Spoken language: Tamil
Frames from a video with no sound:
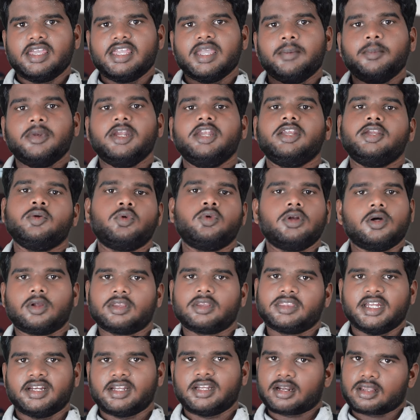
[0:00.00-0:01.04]
எபிலிட்டி உள்ள
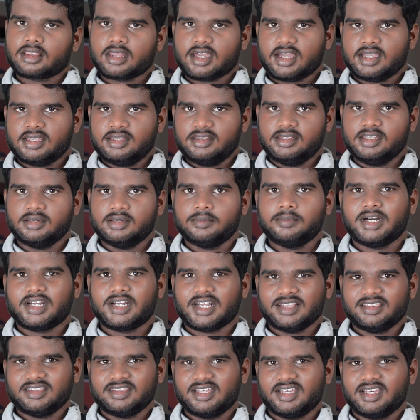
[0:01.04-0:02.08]
ஒரு தேட்டர் தான் இது பட்
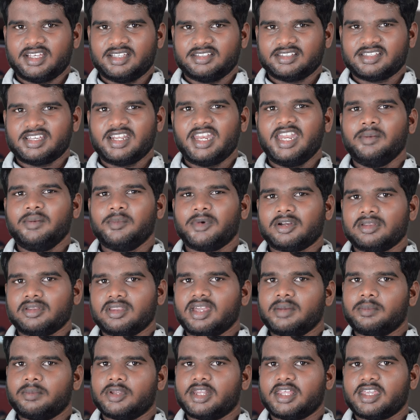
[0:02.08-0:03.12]
அந்த ஸ்க்ரீன்
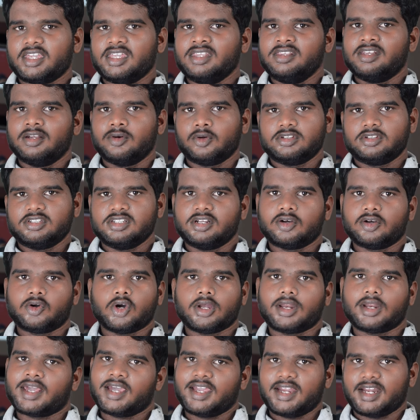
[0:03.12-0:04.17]
மட்டும்தான் இப்போதைக்கு இதில் ஒரு சின்ன
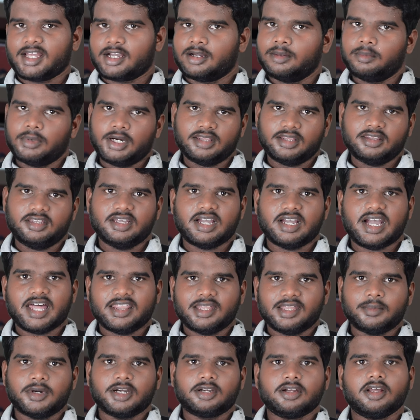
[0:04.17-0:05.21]
குறையா எனக்கு படுது
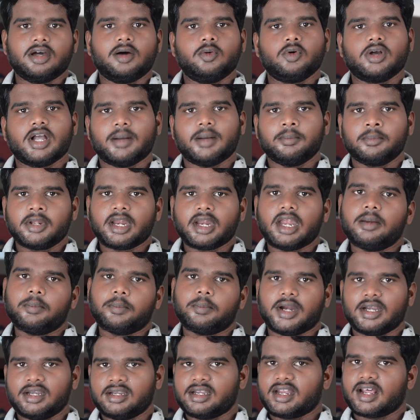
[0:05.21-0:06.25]
அதை மட்டும் அவங்க அப்கிரேட்
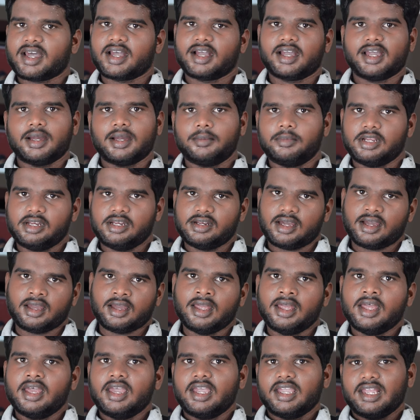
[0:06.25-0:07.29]
பண்ணிட்டாங்க அப்படின்னா
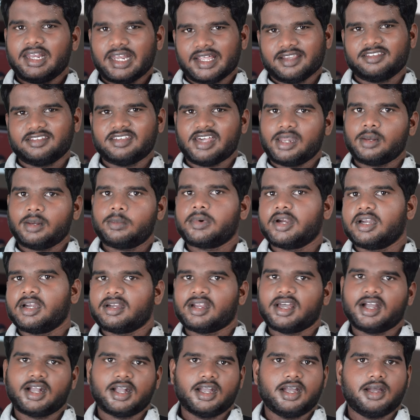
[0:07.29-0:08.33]
இல்லை அதை சரி
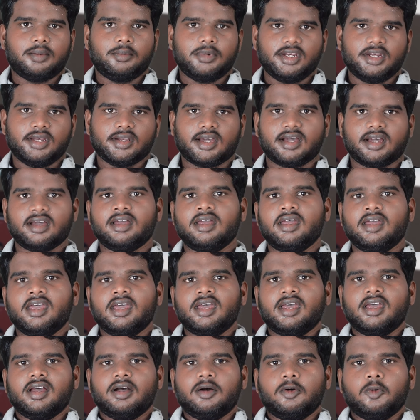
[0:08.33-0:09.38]
பண்ணிட்டாங்க அப்படின்னா
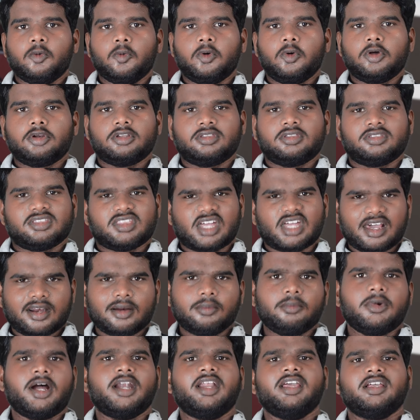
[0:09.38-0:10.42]
ஒரு
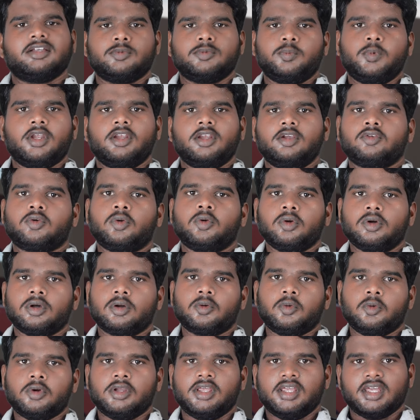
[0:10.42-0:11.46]
தரமான எக்ஸ்பீரியன்ஸ்
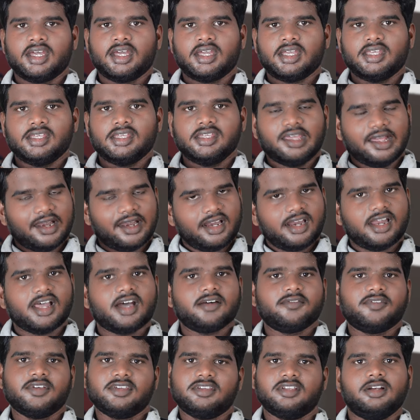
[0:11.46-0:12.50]
கொடுக்கக்கூடிய எல்லா
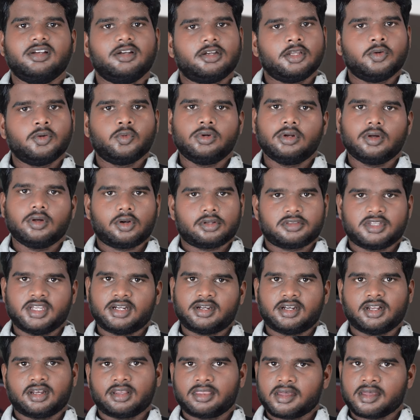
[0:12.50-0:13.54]
ஃபெசிலிட்டியும் உள்ள ஒரு
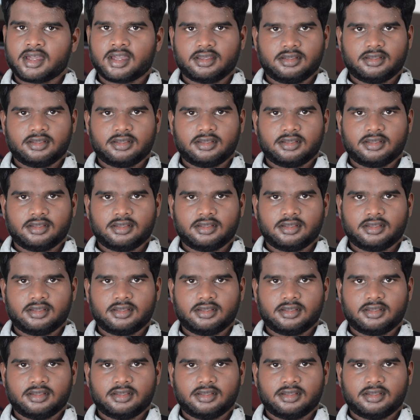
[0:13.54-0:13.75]
தேட்டர் தான்